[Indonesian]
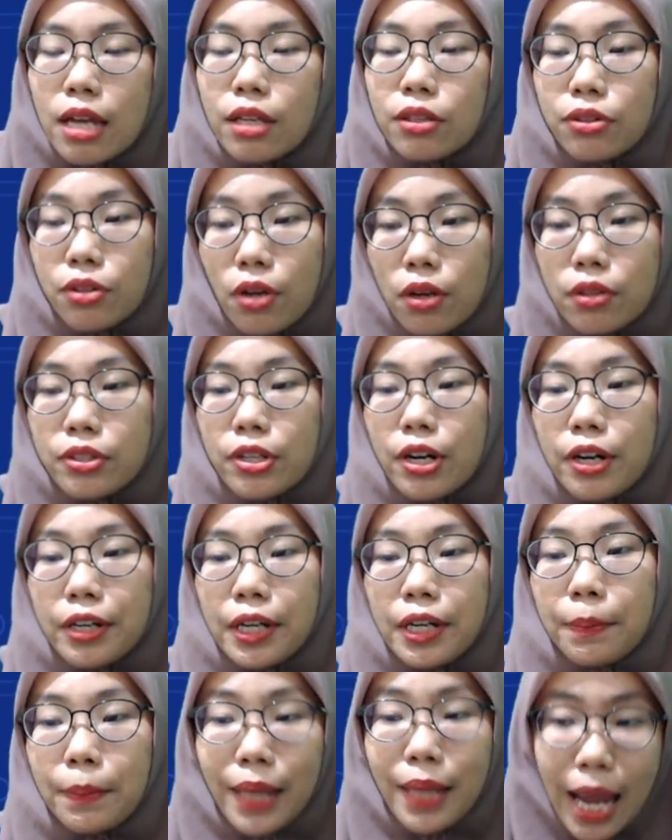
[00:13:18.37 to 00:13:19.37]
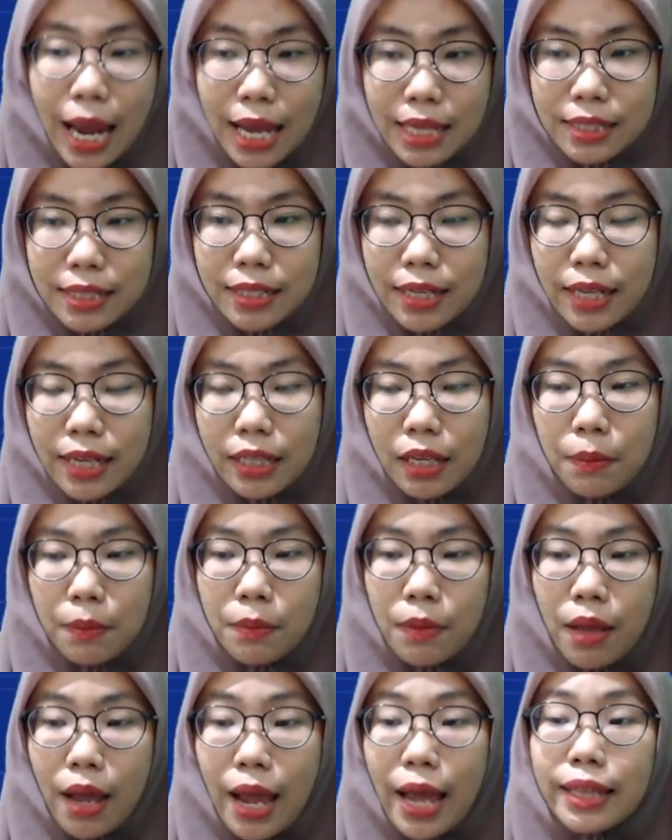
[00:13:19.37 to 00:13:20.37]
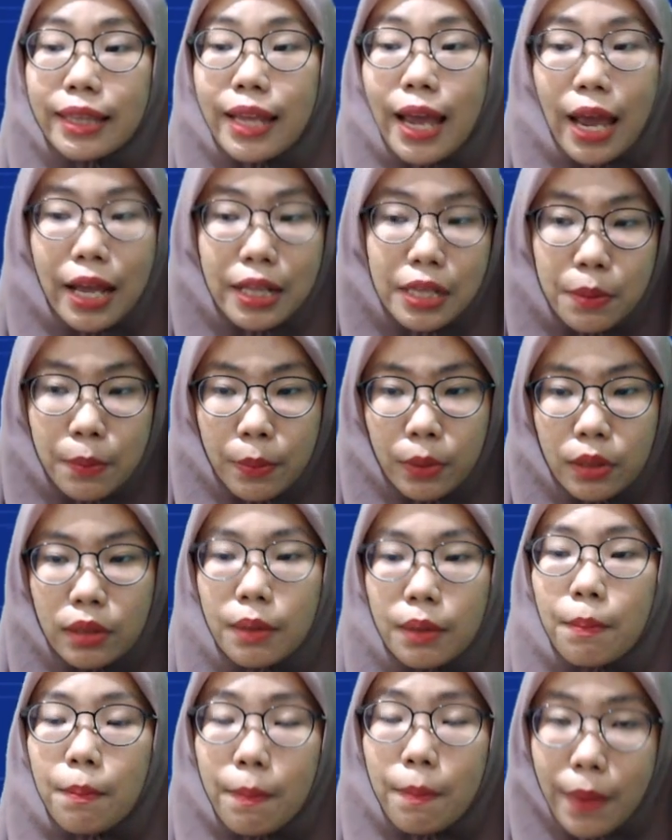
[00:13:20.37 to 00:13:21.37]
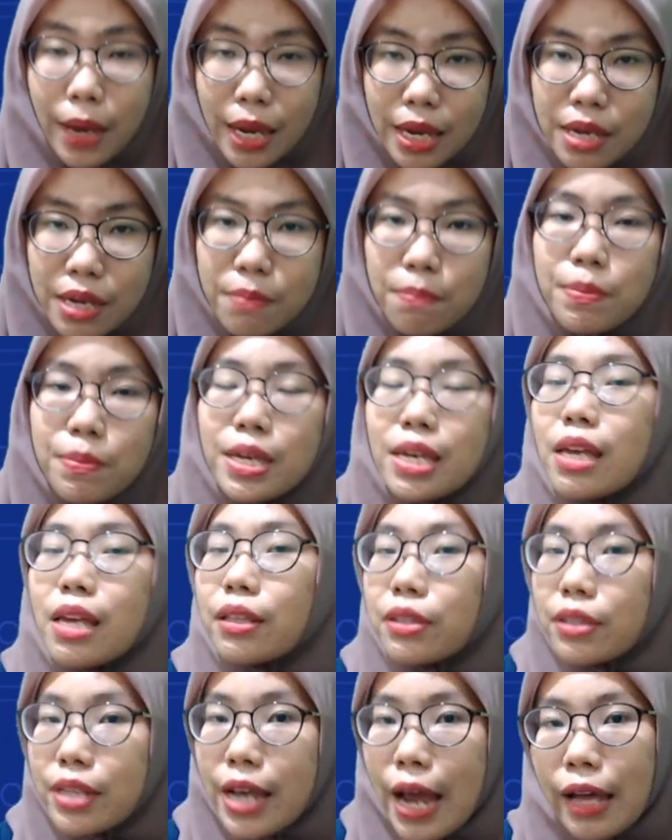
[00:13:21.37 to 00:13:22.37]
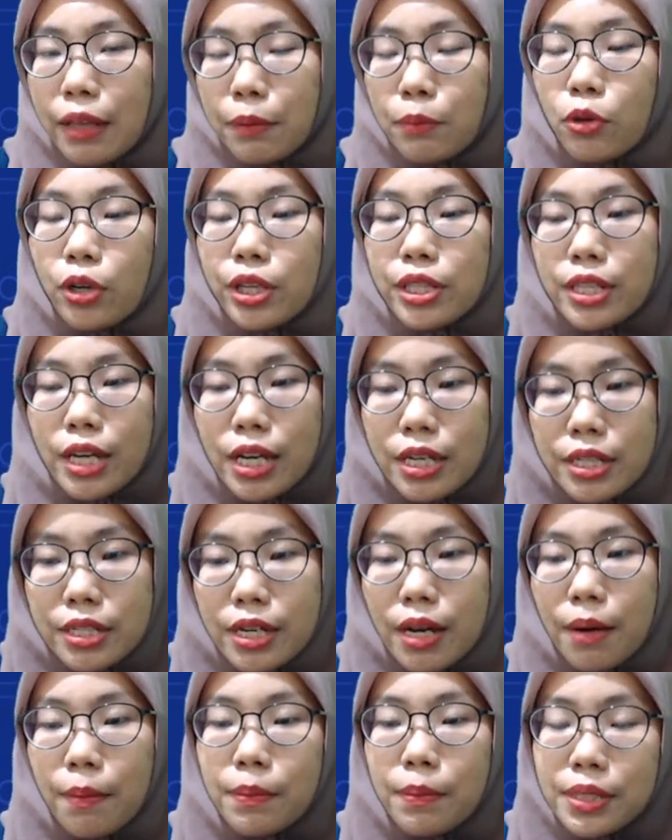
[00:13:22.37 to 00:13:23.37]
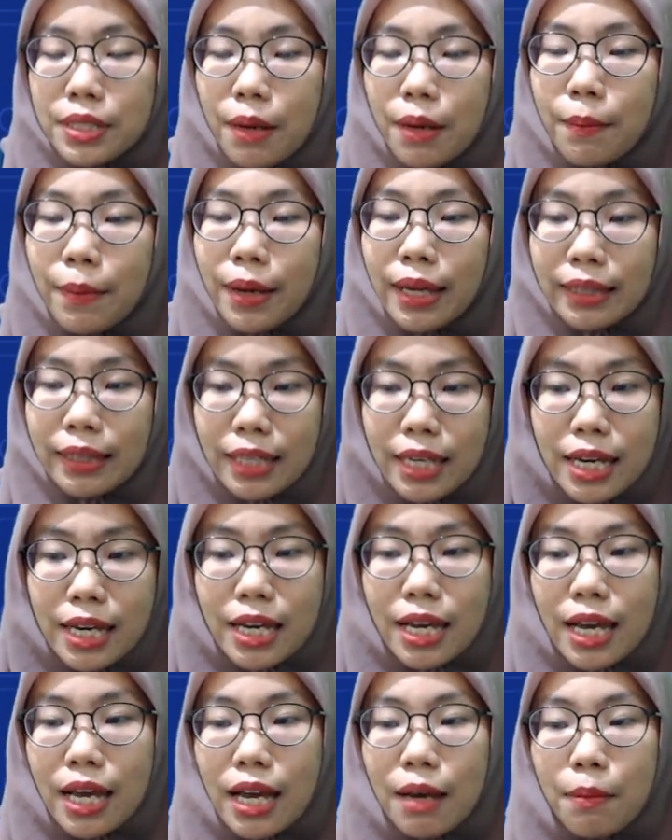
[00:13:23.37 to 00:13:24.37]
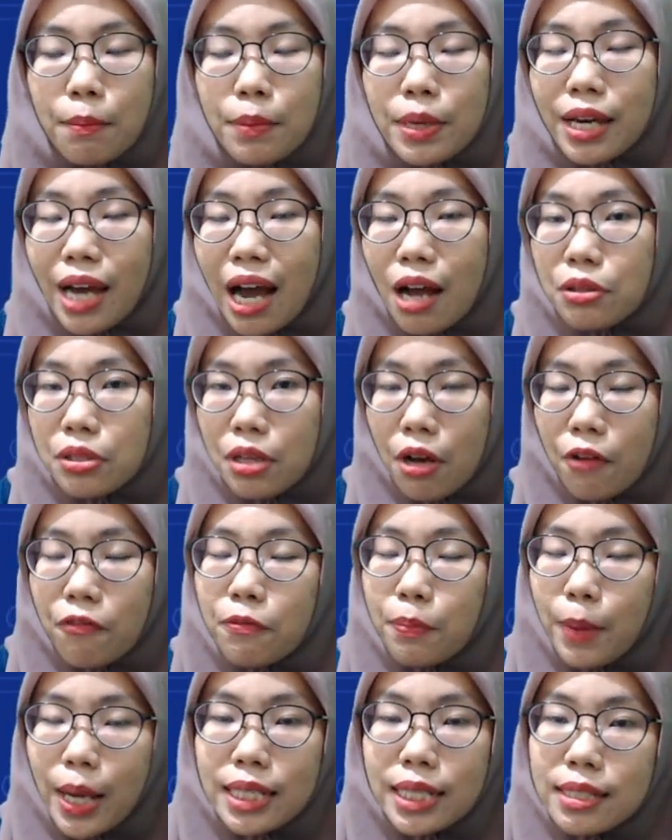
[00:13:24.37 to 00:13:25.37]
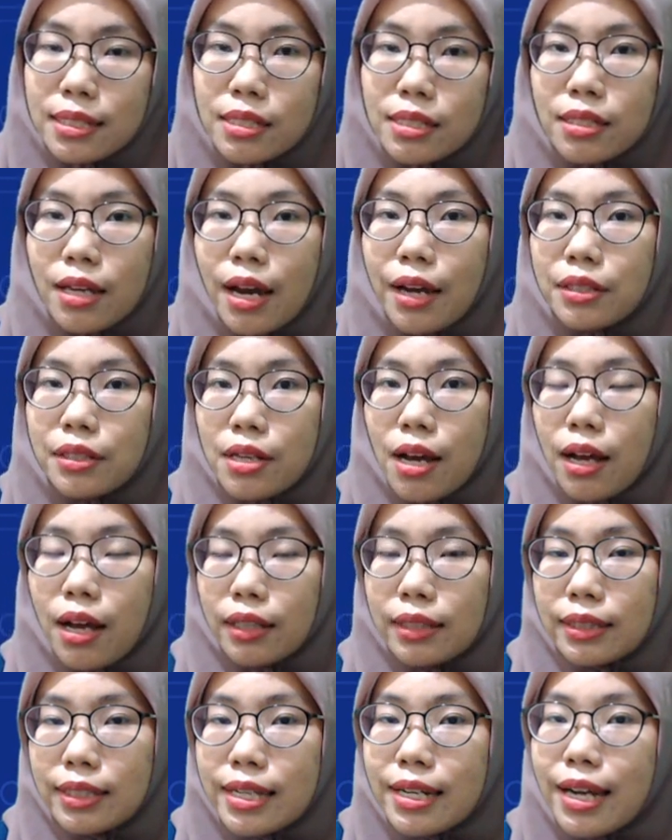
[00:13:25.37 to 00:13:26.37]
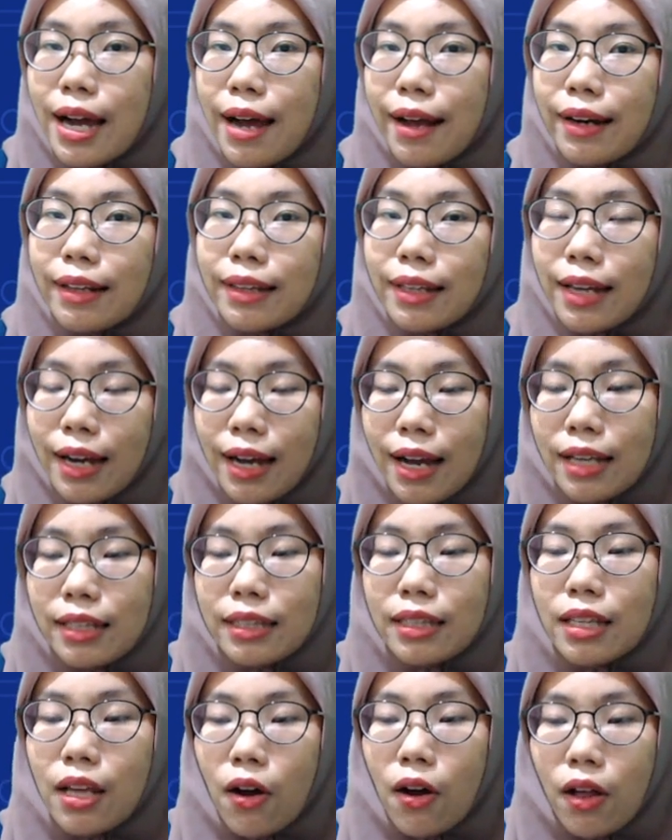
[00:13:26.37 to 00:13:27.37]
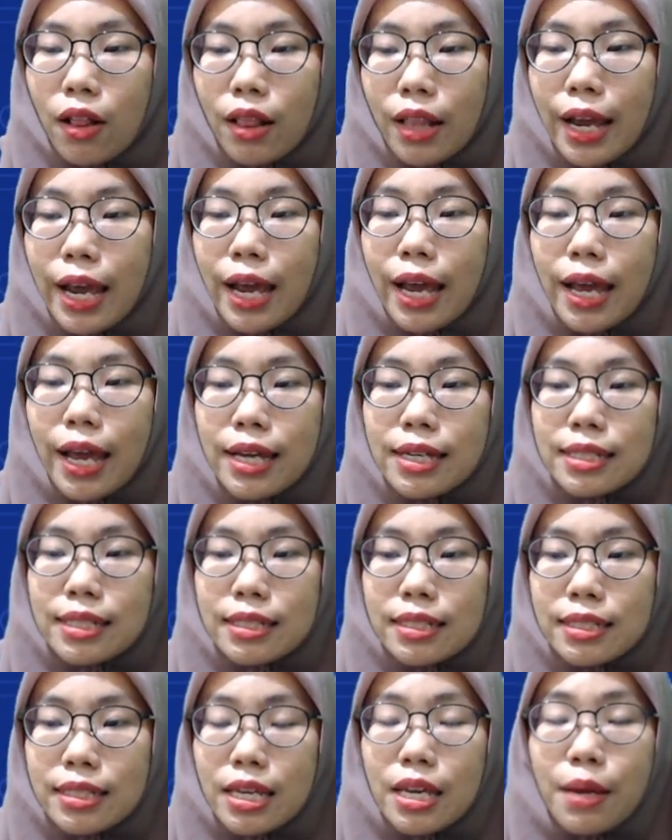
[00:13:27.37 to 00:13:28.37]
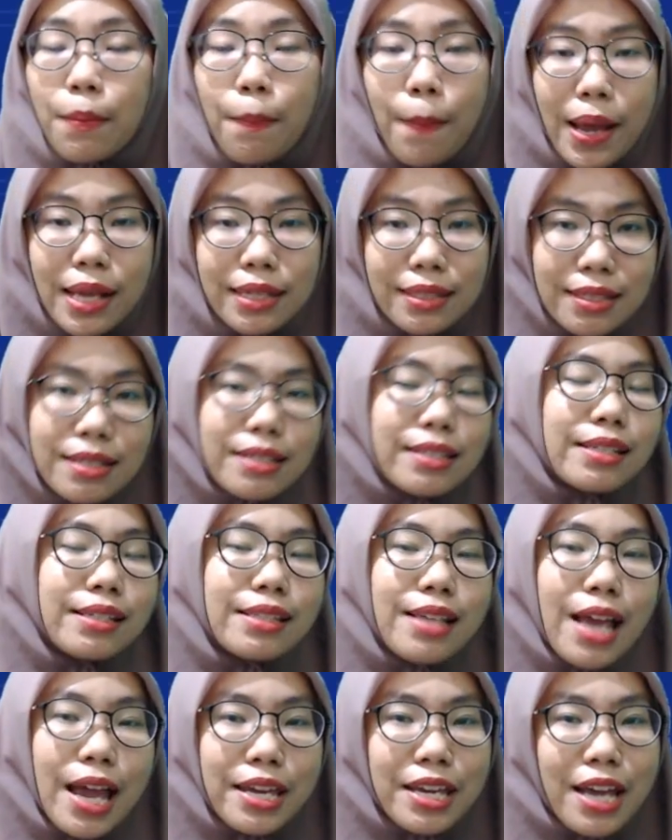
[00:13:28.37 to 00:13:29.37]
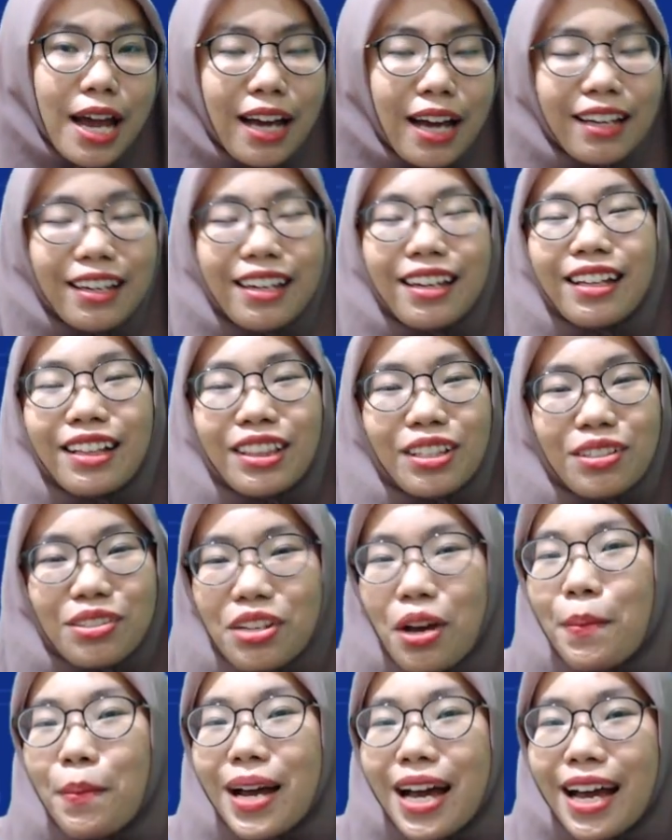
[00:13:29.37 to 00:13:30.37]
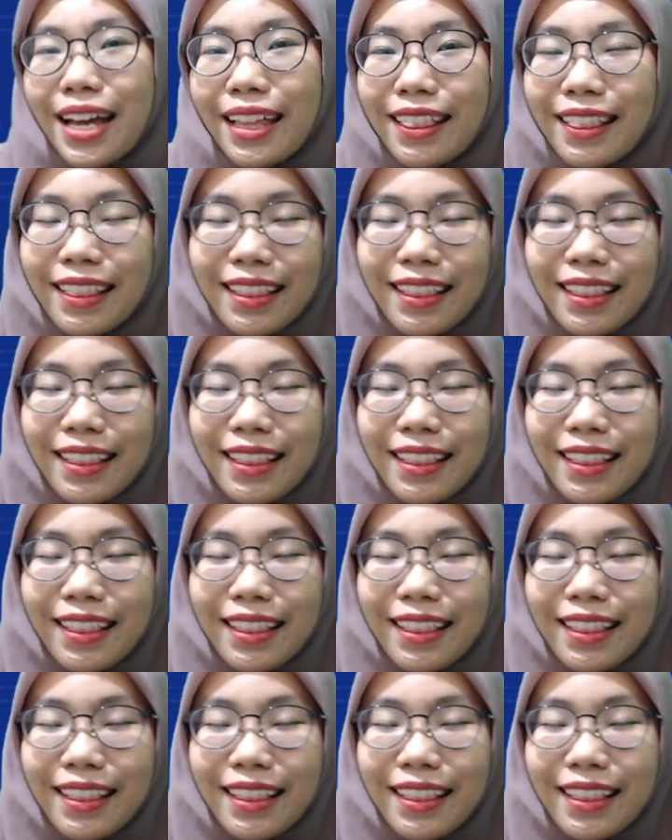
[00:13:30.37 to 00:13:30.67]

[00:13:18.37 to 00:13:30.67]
Non-target plants and an animal may be dead. Mungkin saja bisa mati because of pesticide dikarenakan oleh si pestisidanya gitu sobat.